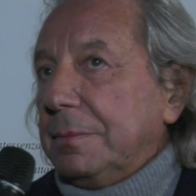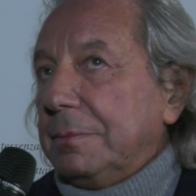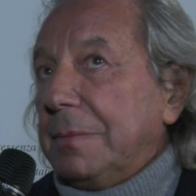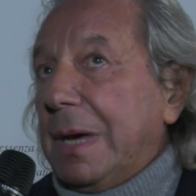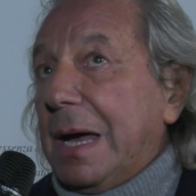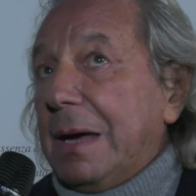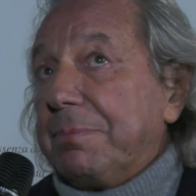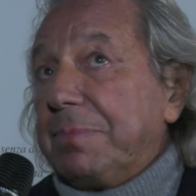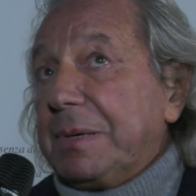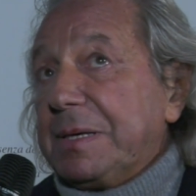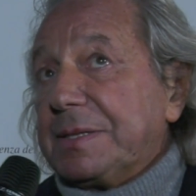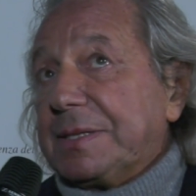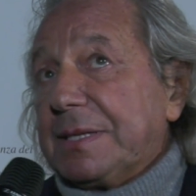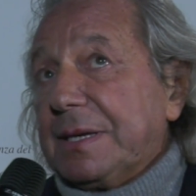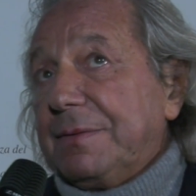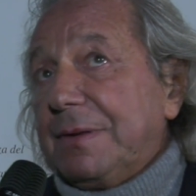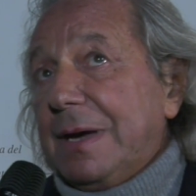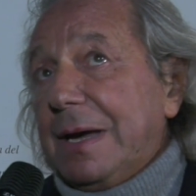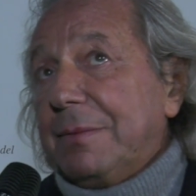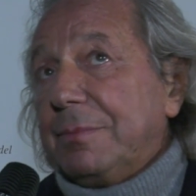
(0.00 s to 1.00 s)
Ma
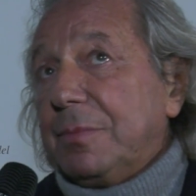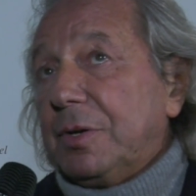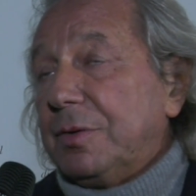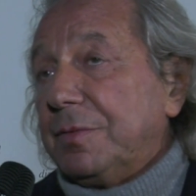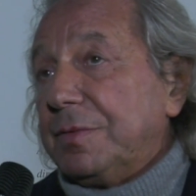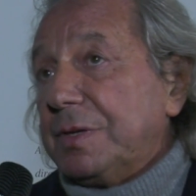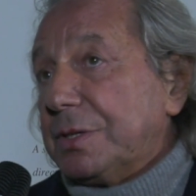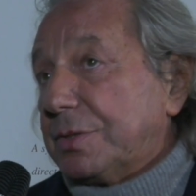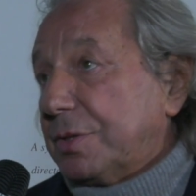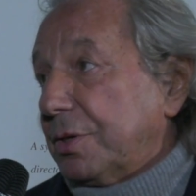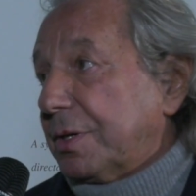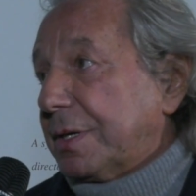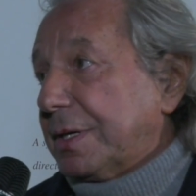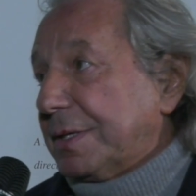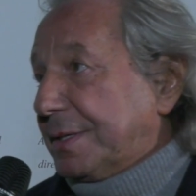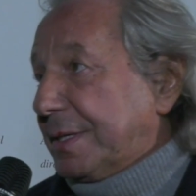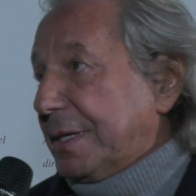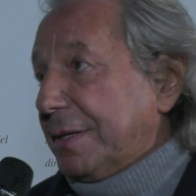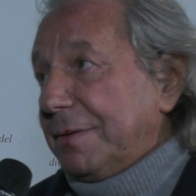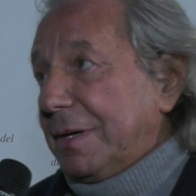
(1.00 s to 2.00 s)
pensavamo, visto
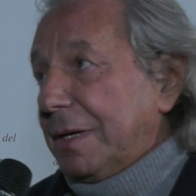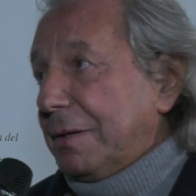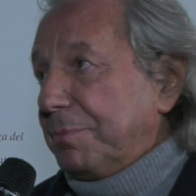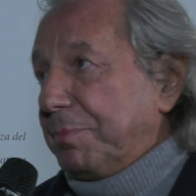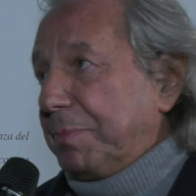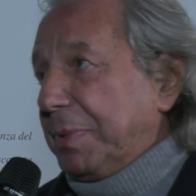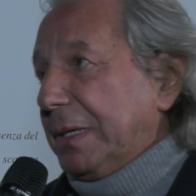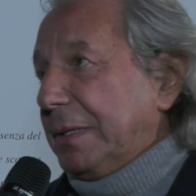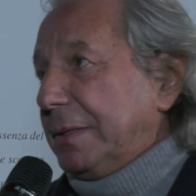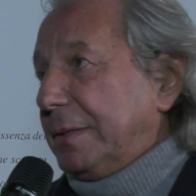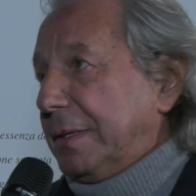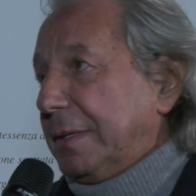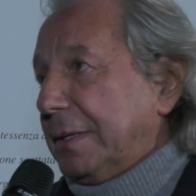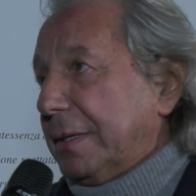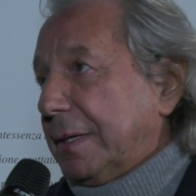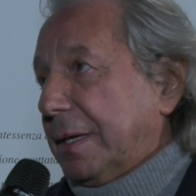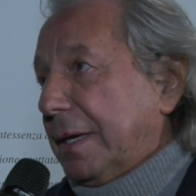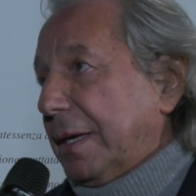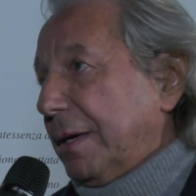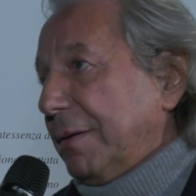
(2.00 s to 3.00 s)
che c'era il
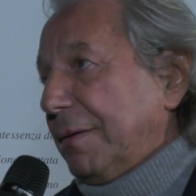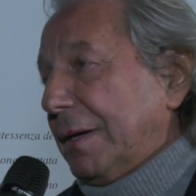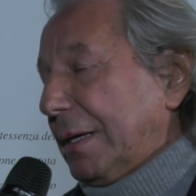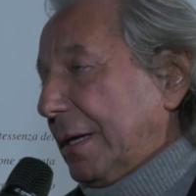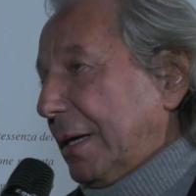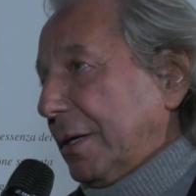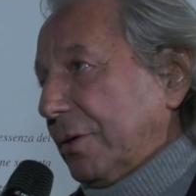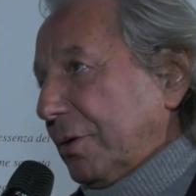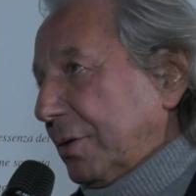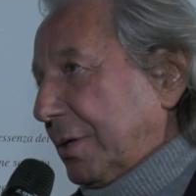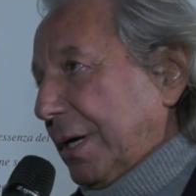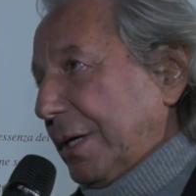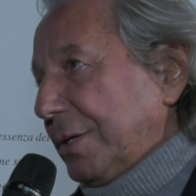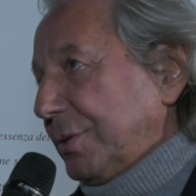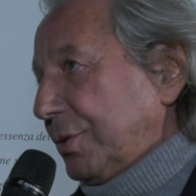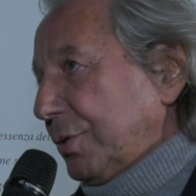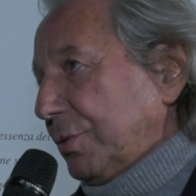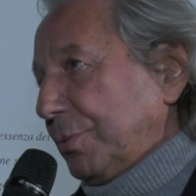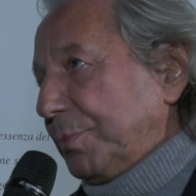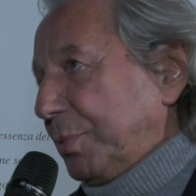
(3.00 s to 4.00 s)
Pitti, che era la
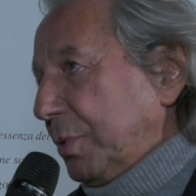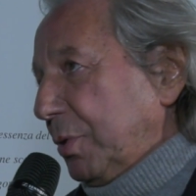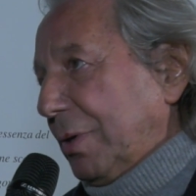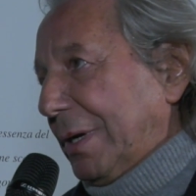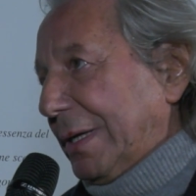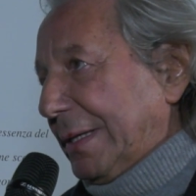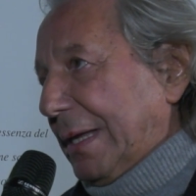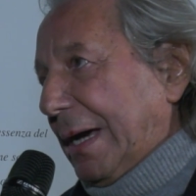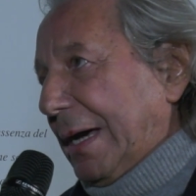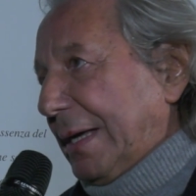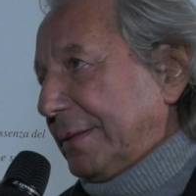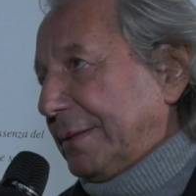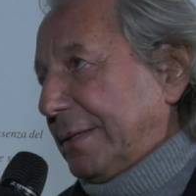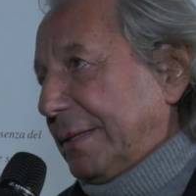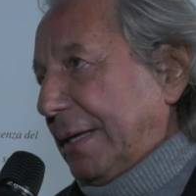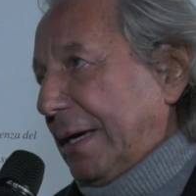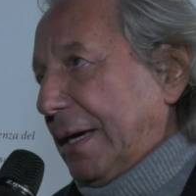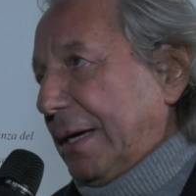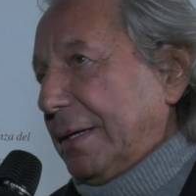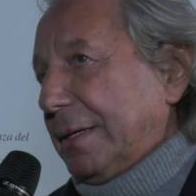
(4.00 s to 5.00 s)
location più
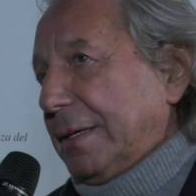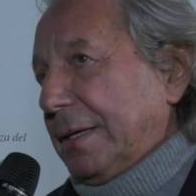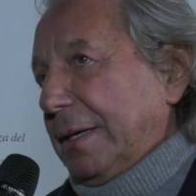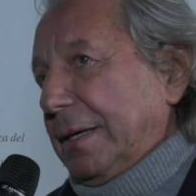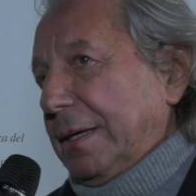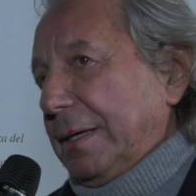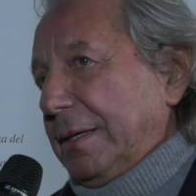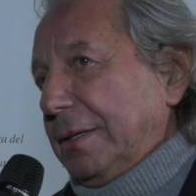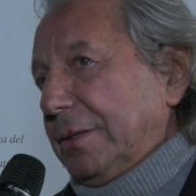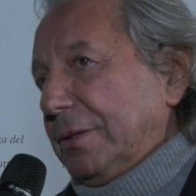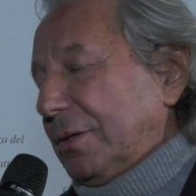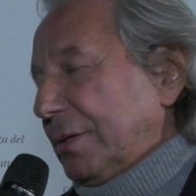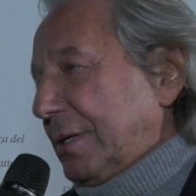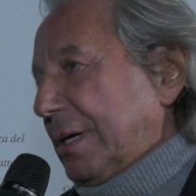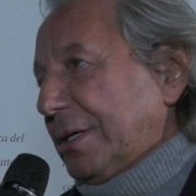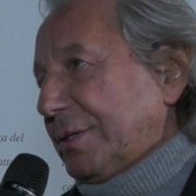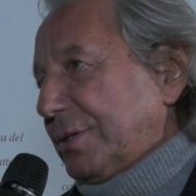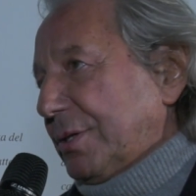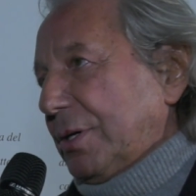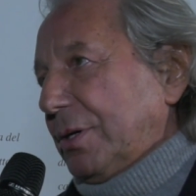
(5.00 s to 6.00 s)
adatta in
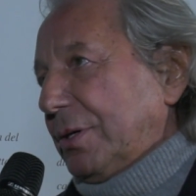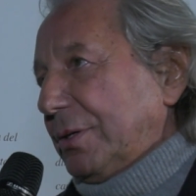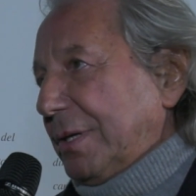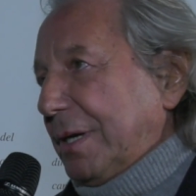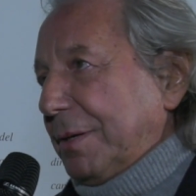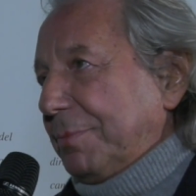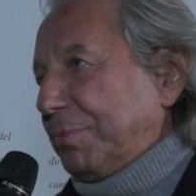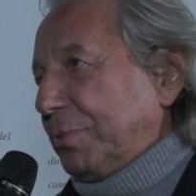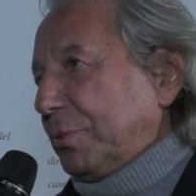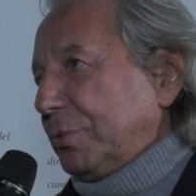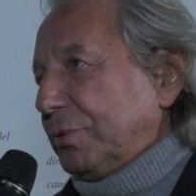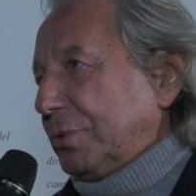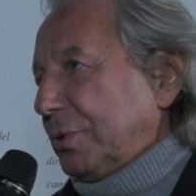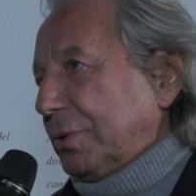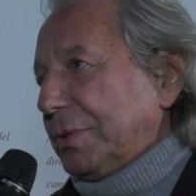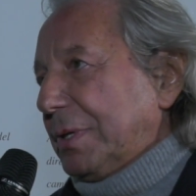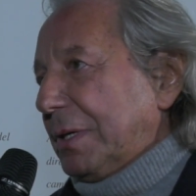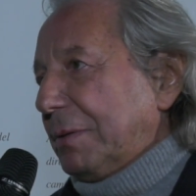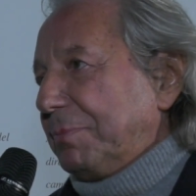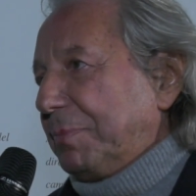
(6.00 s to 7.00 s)
occasione
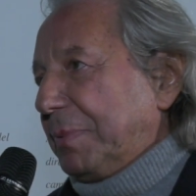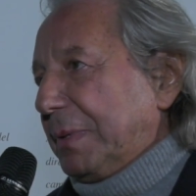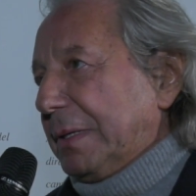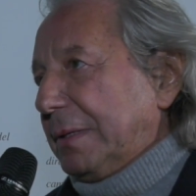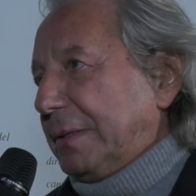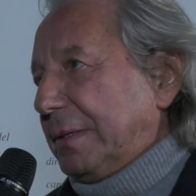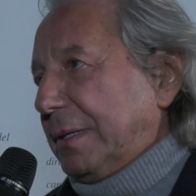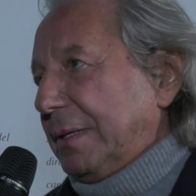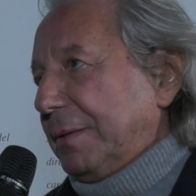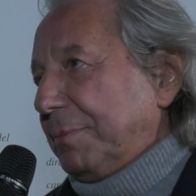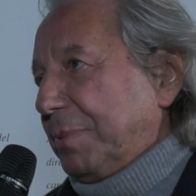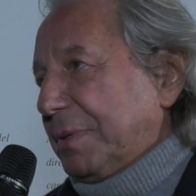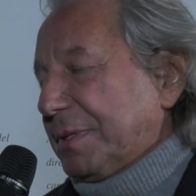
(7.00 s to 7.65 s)
appunto del Pitti